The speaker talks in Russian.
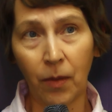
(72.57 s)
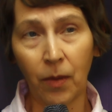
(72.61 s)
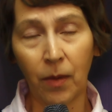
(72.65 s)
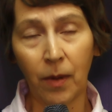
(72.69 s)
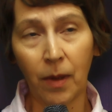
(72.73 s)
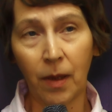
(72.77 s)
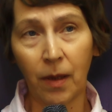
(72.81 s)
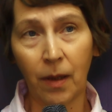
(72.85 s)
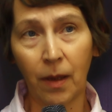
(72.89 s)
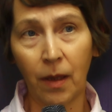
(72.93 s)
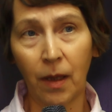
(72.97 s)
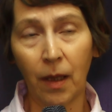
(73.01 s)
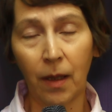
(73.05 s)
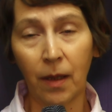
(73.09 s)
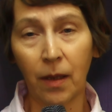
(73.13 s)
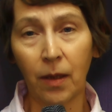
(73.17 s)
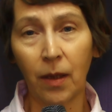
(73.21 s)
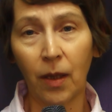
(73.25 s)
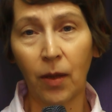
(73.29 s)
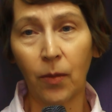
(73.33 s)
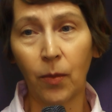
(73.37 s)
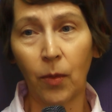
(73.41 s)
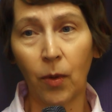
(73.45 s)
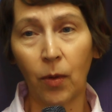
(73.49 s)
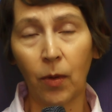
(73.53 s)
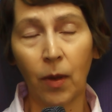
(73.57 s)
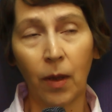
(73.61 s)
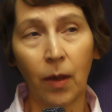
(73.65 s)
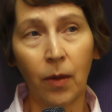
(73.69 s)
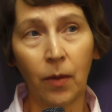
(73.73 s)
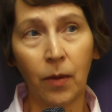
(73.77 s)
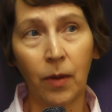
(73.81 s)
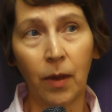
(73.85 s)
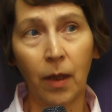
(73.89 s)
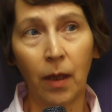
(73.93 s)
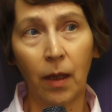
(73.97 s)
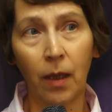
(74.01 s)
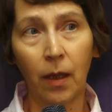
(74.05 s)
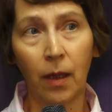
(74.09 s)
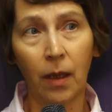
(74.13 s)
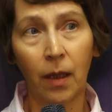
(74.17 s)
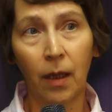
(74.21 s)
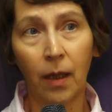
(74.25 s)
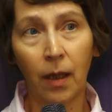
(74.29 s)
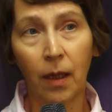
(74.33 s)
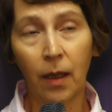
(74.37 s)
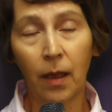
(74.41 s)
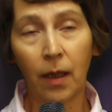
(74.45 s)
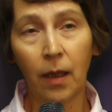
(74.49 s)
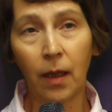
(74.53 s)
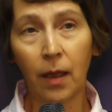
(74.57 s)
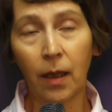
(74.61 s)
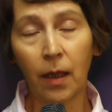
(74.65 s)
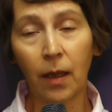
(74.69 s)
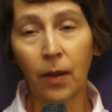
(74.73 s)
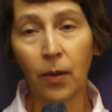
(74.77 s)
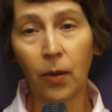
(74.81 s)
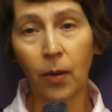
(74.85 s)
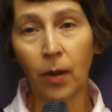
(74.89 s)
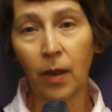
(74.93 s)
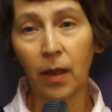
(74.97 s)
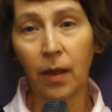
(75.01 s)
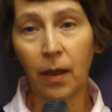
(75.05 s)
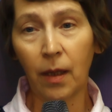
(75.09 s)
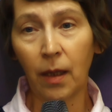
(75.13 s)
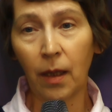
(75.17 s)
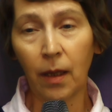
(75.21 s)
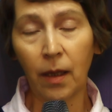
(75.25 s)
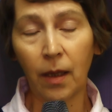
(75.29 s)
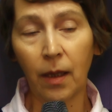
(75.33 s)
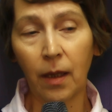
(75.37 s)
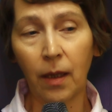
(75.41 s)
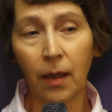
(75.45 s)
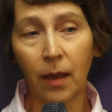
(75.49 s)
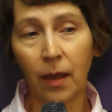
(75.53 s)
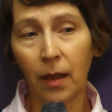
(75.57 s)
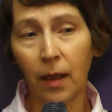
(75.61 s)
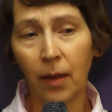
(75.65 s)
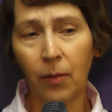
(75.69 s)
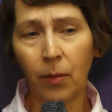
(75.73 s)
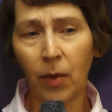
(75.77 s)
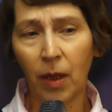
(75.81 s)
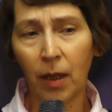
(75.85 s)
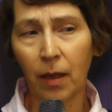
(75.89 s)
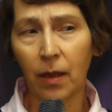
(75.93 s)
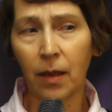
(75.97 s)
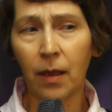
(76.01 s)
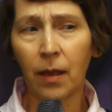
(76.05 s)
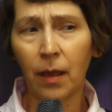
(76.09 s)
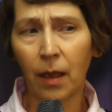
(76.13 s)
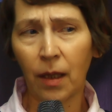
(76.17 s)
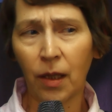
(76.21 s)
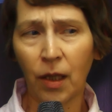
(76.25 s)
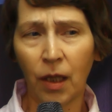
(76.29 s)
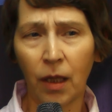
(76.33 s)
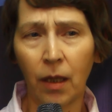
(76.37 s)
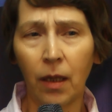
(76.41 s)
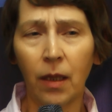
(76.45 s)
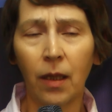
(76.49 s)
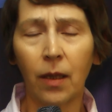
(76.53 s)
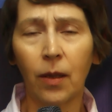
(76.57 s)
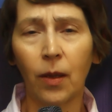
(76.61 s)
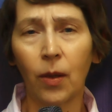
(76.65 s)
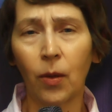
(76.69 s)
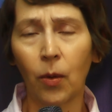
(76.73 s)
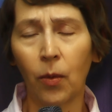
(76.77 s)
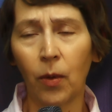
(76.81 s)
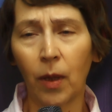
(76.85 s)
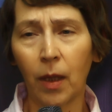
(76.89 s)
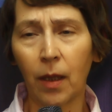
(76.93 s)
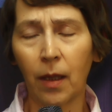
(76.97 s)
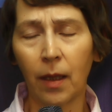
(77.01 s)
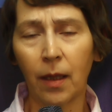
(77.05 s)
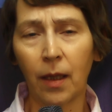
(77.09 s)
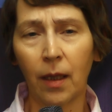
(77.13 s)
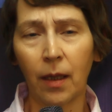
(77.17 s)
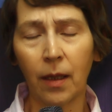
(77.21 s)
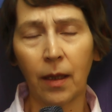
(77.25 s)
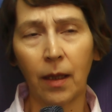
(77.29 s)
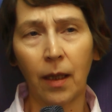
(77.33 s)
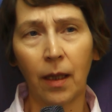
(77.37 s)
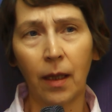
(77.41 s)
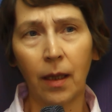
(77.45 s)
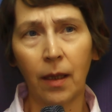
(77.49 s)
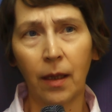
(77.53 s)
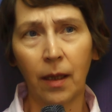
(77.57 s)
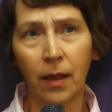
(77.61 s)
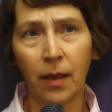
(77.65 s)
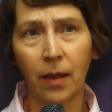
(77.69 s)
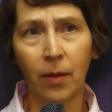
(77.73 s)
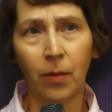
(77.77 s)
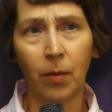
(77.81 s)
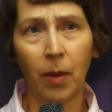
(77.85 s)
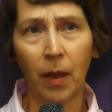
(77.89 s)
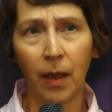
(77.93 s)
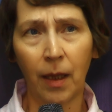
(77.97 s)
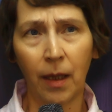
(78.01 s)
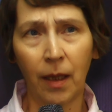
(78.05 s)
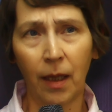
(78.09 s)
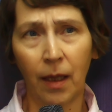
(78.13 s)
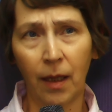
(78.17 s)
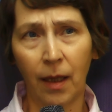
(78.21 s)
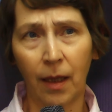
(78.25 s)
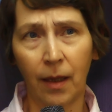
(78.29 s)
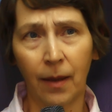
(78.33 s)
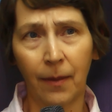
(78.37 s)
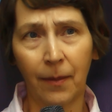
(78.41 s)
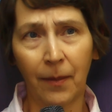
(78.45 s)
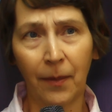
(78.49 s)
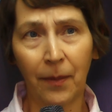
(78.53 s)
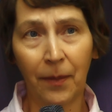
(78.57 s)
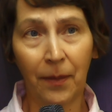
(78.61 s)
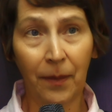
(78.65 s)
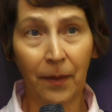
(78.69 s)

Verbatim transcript: То есть я знаю много людей, для которых тело имеет значение только когда они заболели.